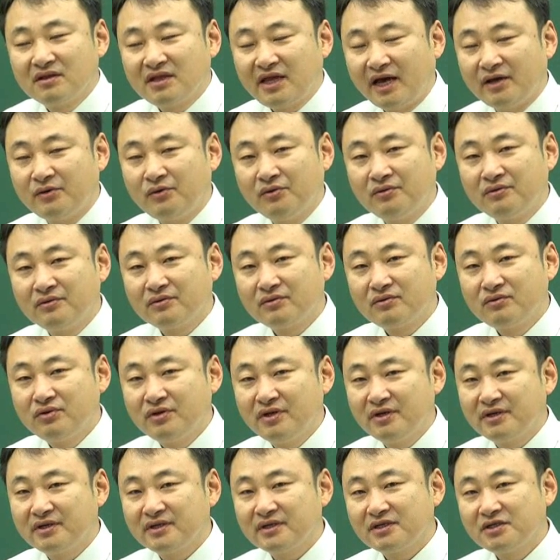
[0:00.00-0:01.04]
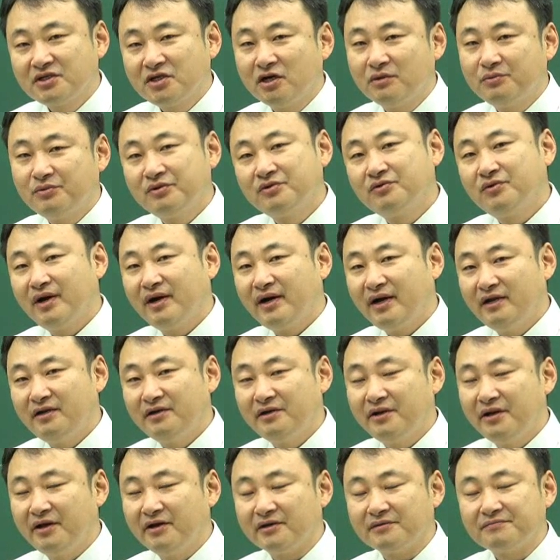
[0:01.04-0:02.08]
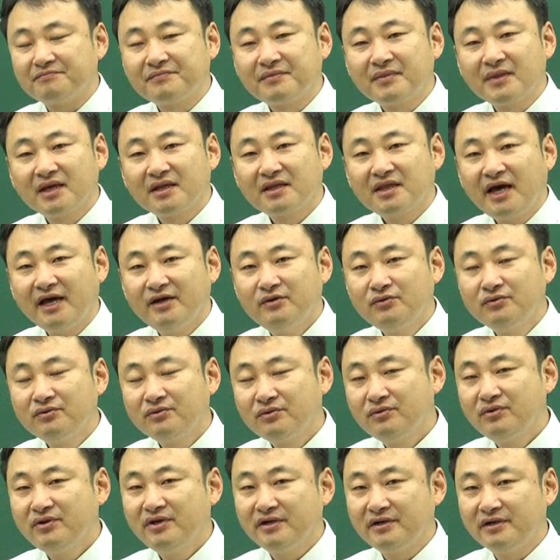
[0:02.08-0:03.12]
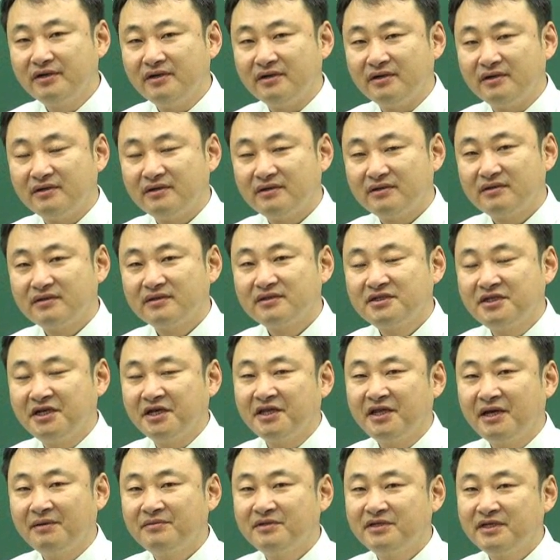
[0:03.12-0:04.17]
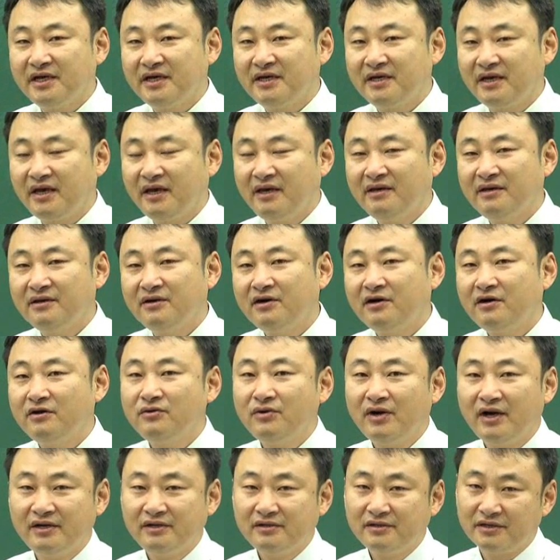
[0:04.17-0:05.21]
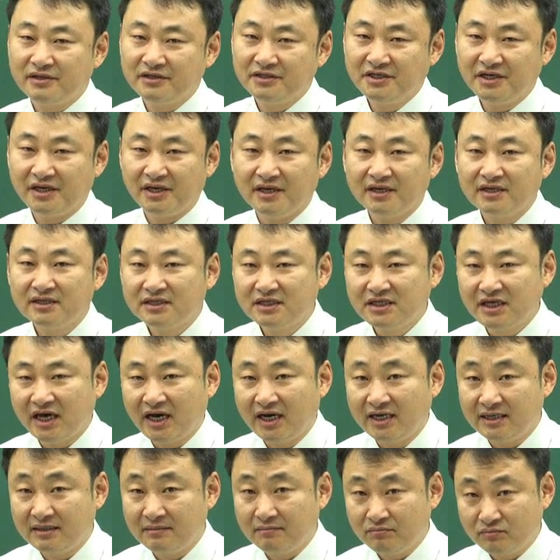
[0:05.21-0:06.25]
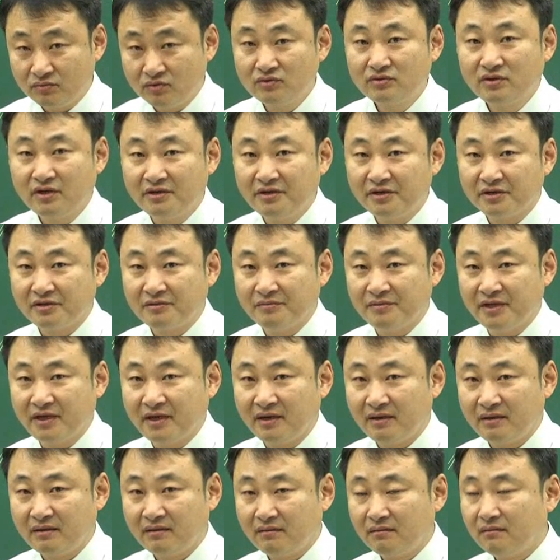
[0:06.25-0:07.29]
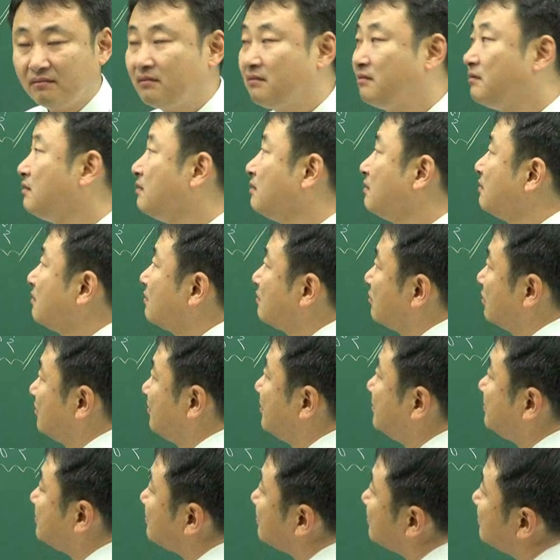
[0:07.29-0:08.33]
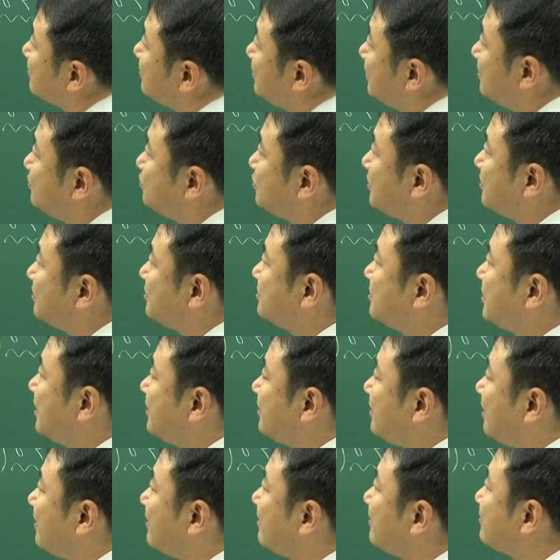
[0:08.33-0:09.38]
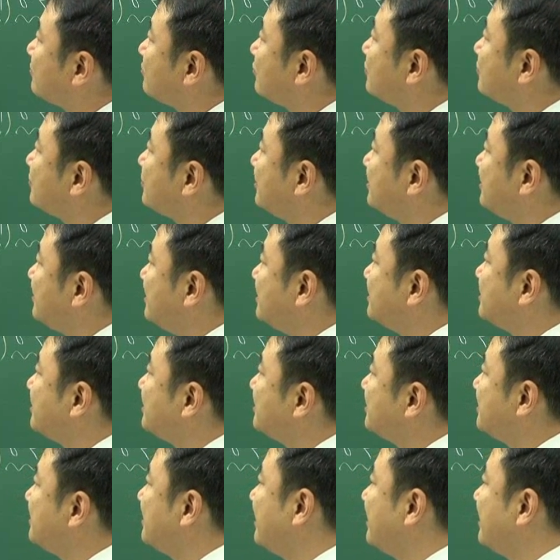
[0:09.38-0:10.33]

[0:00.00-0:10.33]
사용 수익 처분과 관련되어 사용 수익을 제3자에게 허용하는 것이 제한 물권이었습니다. 그러면 입주자전자에게 소유권 이전